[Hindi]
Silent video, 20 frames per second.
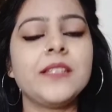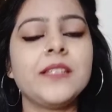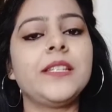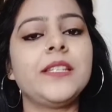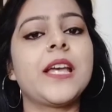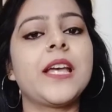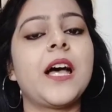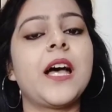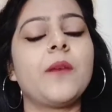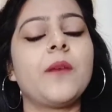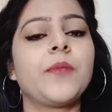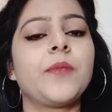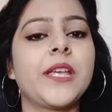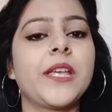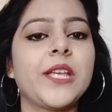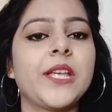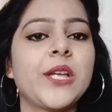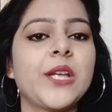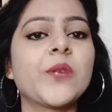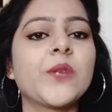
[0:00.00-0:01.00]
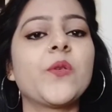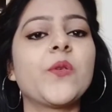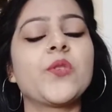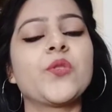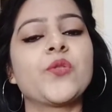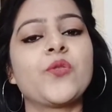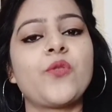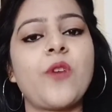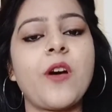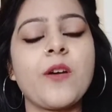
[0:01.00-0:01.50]
ये आपके हेयर को
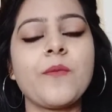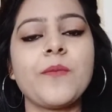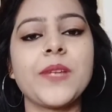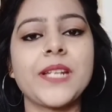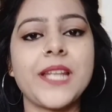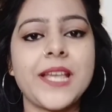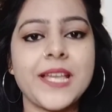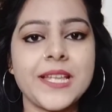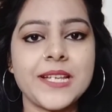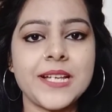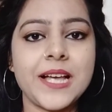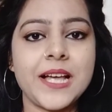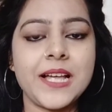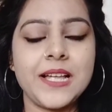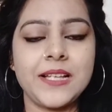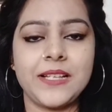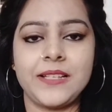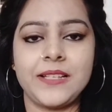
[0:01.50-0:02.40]
स्ट्रॉन्ग बनाएगा